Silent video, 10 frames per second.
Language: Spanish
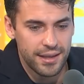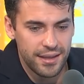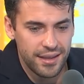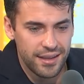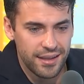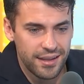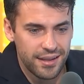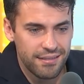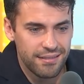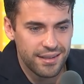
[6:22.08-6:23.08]

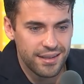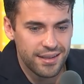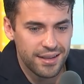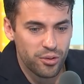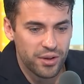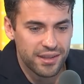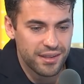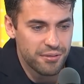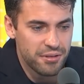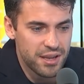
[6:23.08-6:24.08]
y y lo que
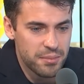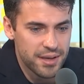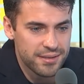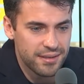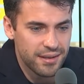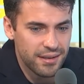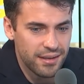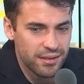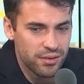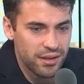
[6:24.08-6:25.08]
tiene Philip es que
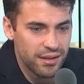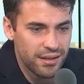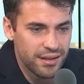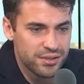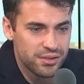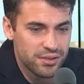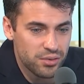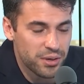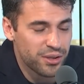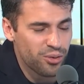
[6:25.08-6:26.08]
e, es,
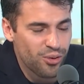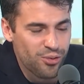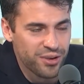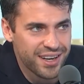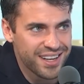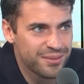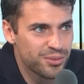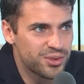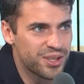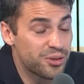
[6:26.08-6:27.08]
sobre todo un gran
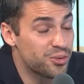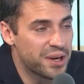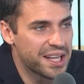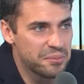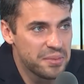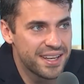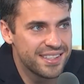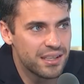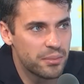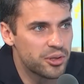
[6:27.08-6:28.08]
músico, es un gran
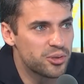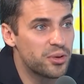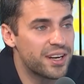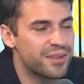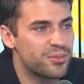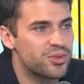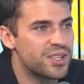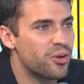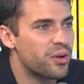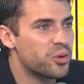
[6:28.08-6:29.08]
pianista, pero es un gran
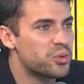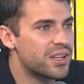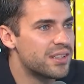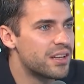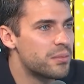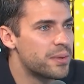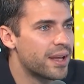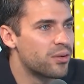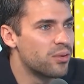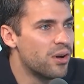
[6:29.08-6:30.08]
músico que utiliza el
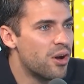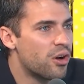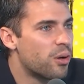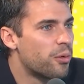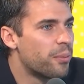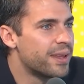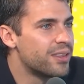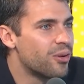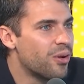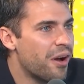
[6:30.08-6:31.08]
piano como
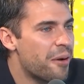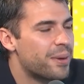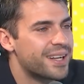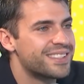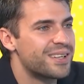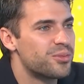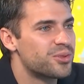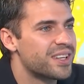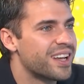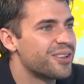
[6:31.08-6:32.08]
medio para hacer
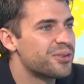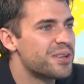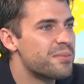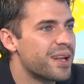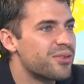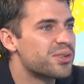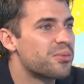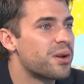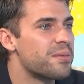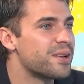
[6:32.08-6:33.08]
música. Entonces el piano se
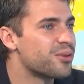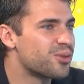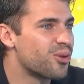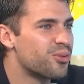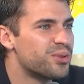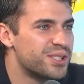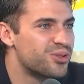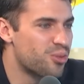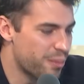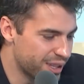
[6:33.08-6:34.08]
vuelve no solo un
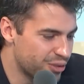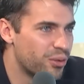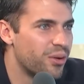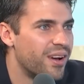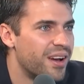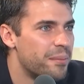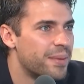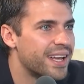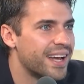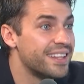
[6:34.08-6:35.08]
instrumento
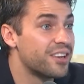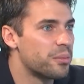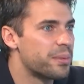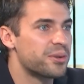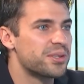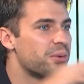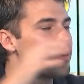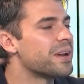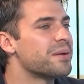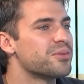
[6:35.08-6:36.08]
mecánico, pero se
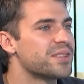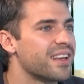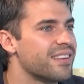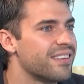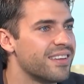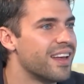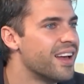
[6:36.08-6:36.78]
vuelve la música en sí,